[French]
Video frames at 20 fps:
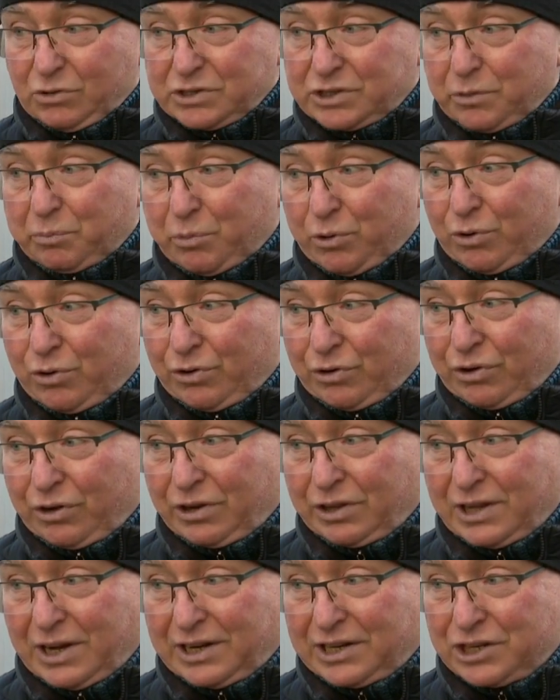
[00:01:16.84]
qu'on
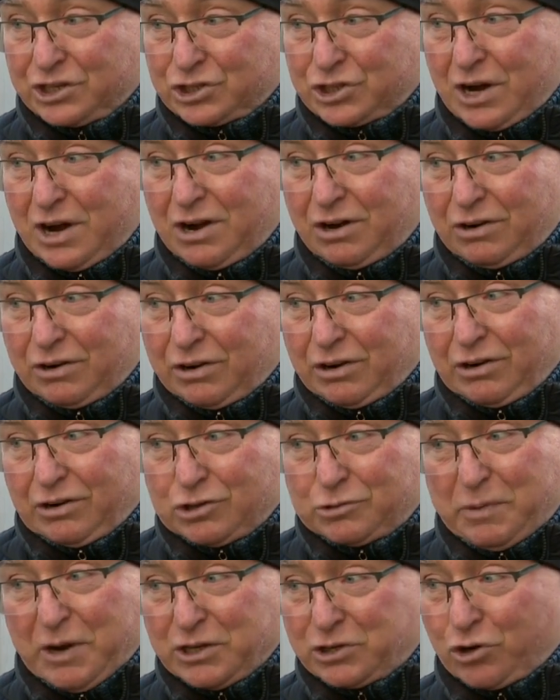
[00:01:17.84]
pas dans les genres,
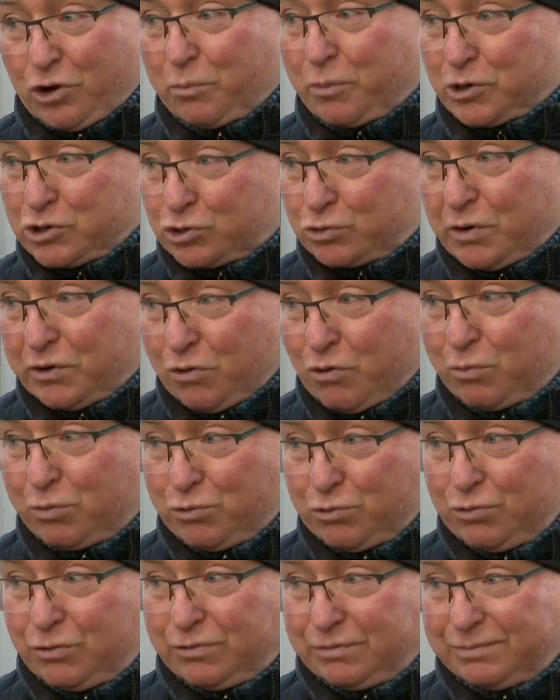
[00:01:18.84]
je pense qu'ils n'ont pas le choix non
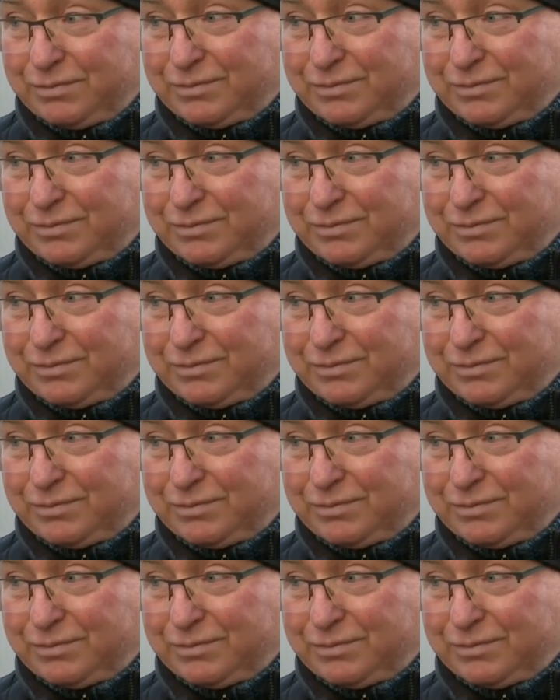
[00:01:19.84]
plus